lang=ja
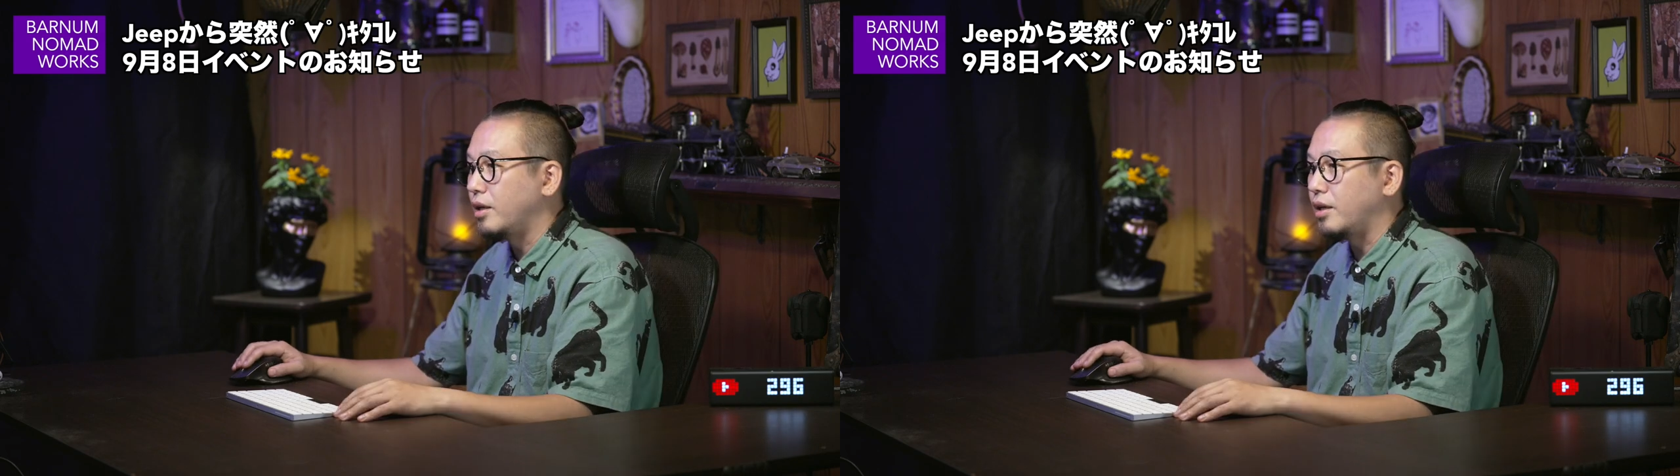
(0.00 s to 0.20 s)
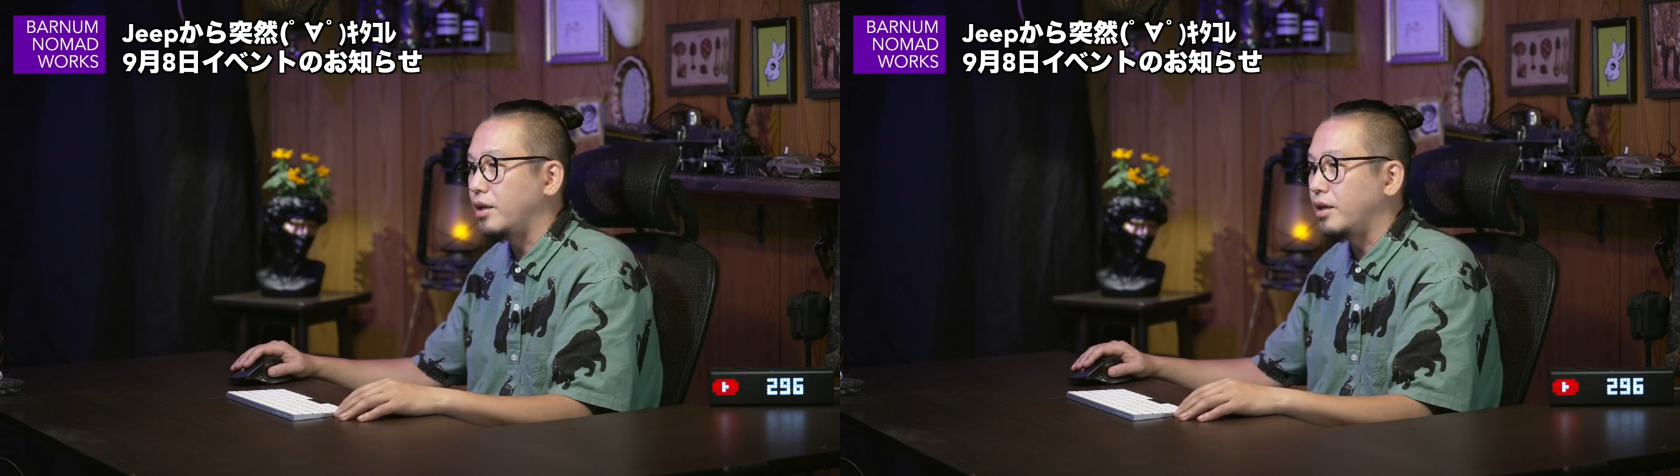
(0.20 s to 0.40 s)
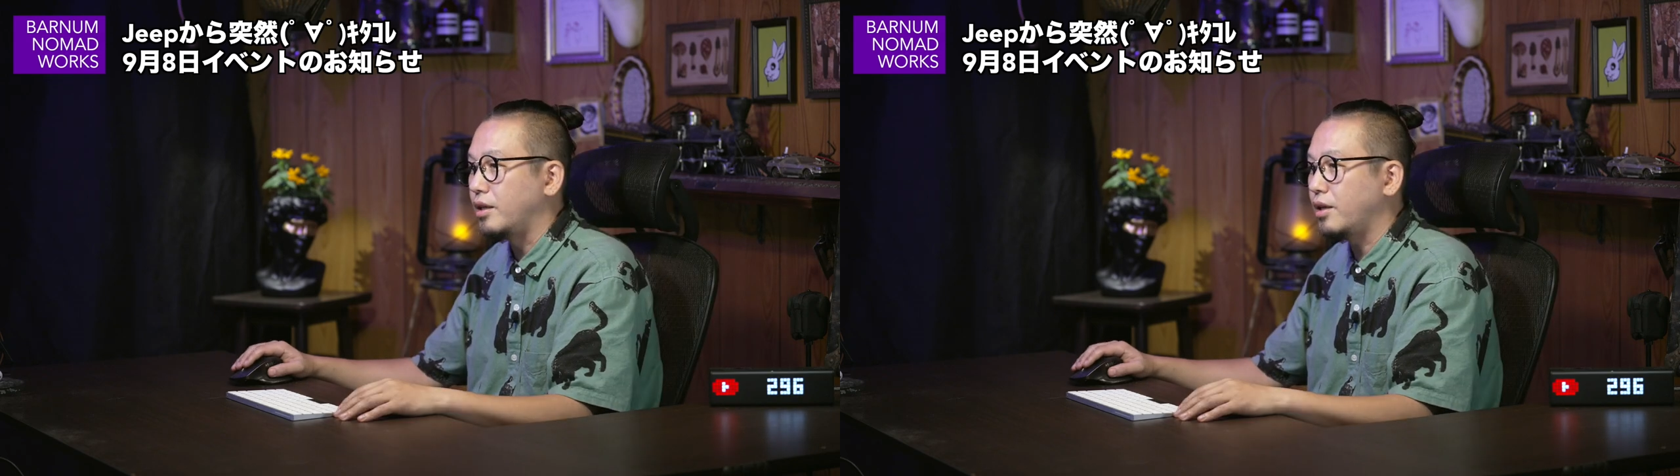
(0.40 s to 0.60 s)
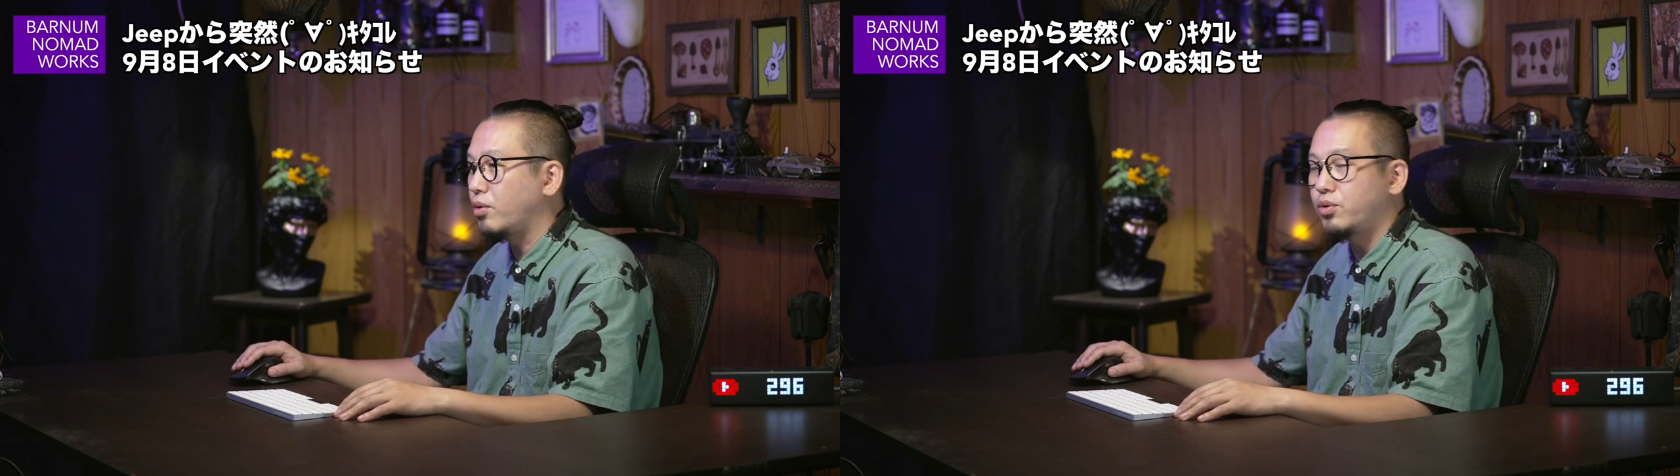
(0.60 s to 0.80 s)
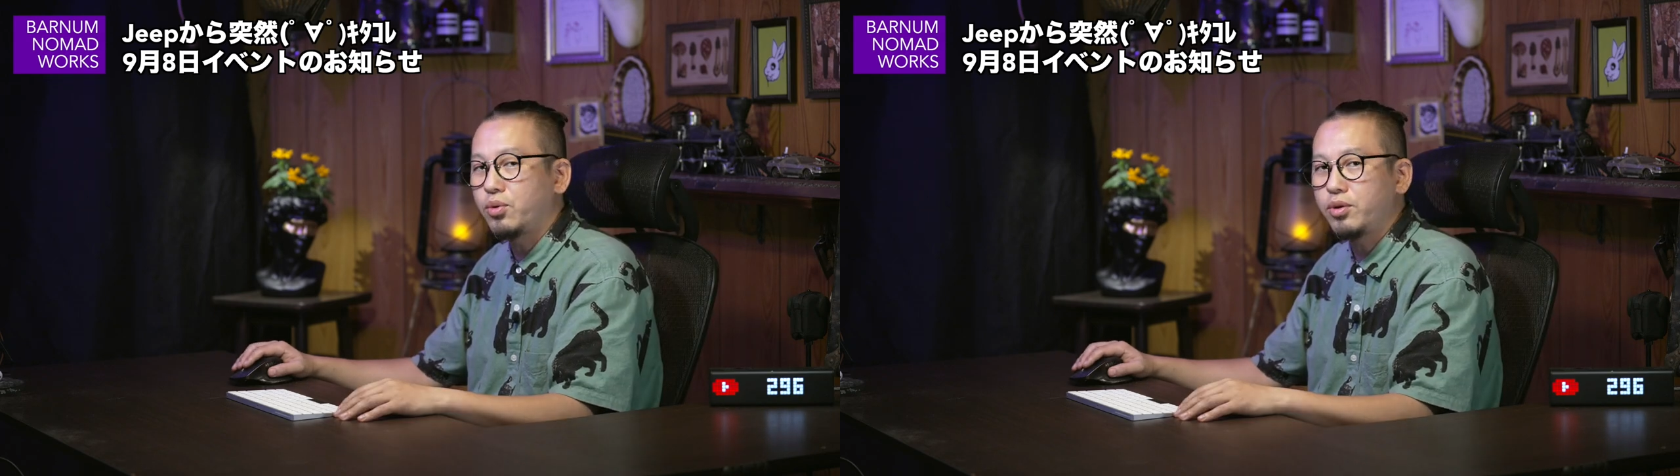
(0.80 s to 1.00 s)
えー、で
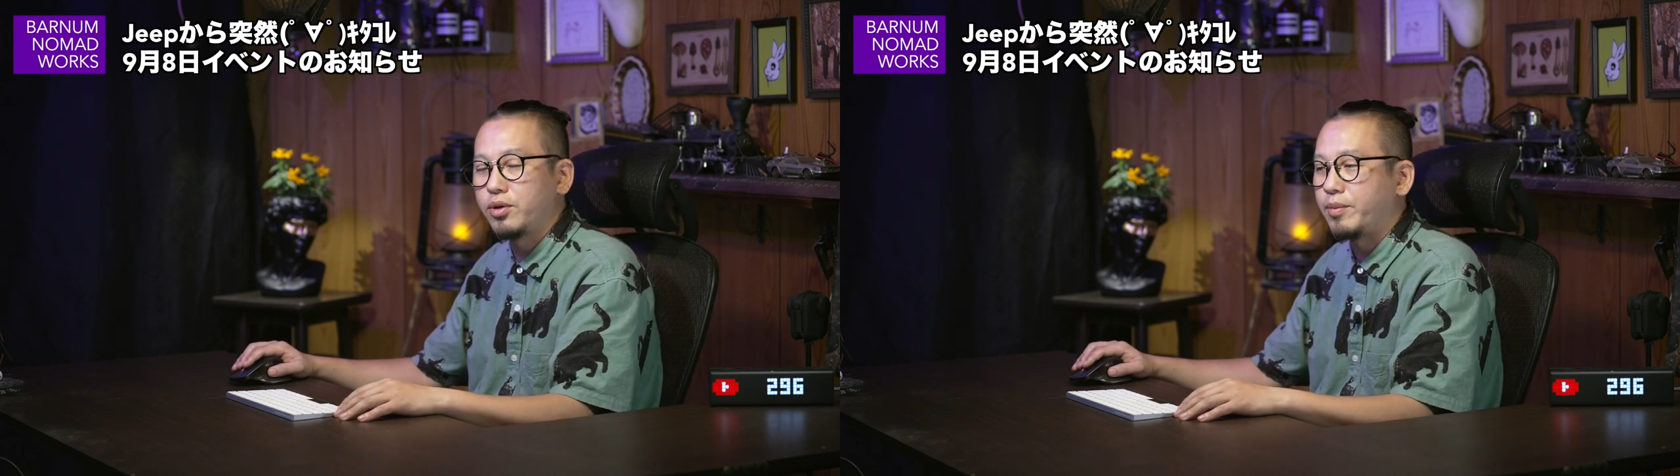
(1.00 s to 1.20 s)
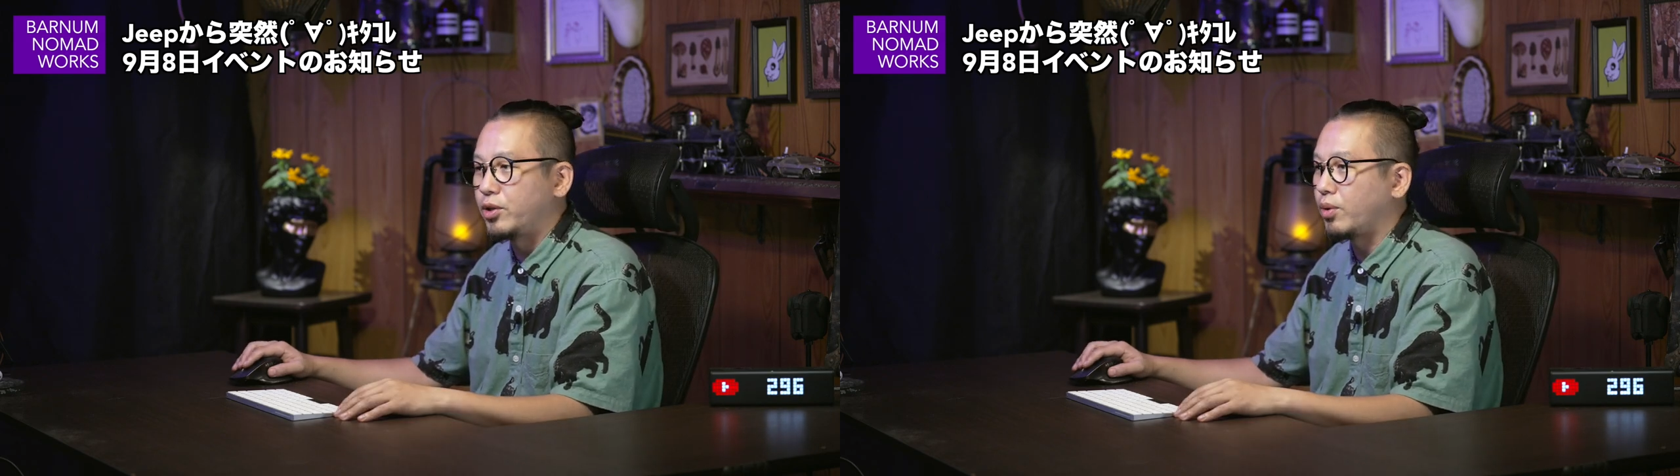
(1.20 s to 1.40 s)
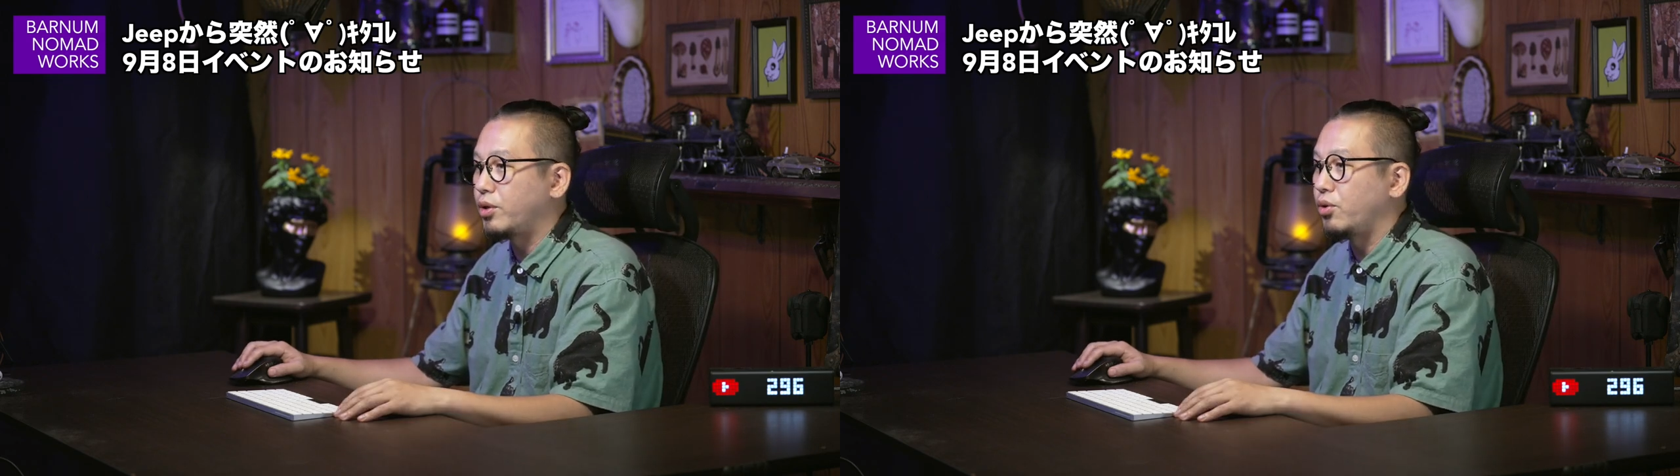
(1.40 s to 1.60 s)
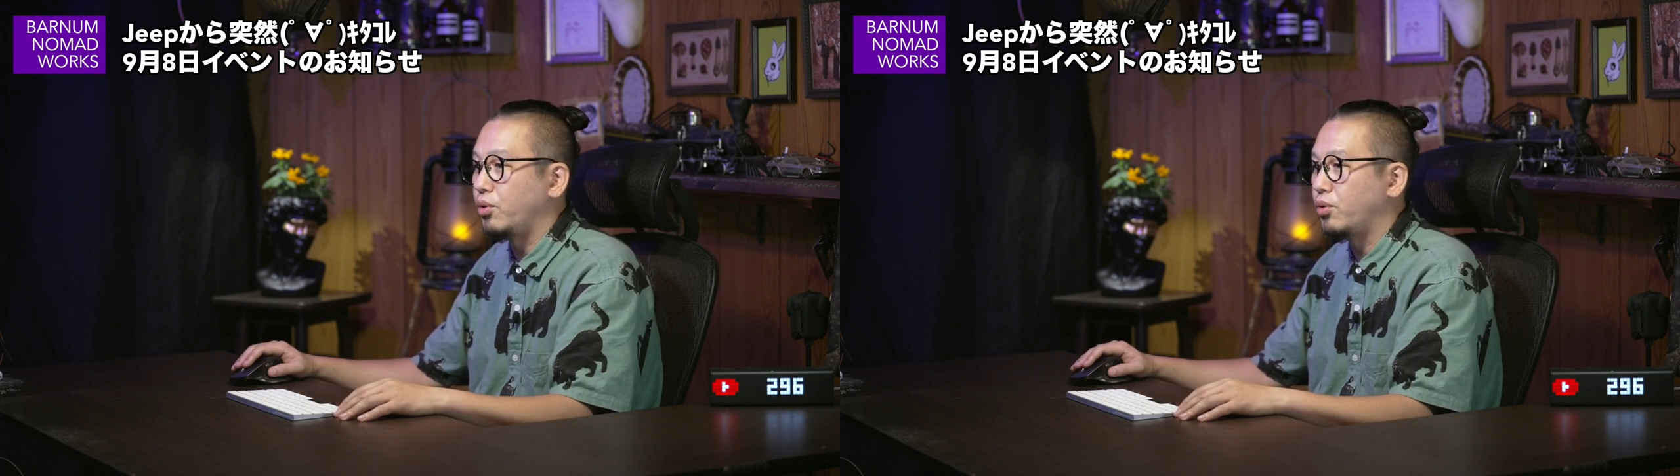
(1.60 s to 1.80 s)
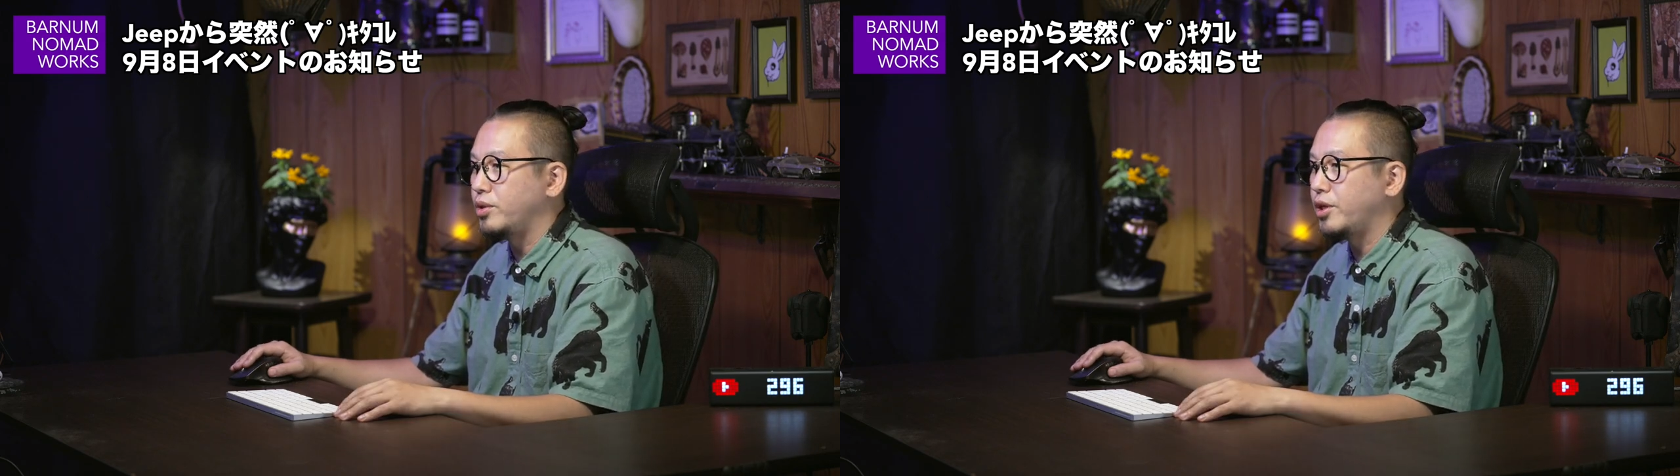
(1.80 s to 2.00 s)
これどういうイベントかというと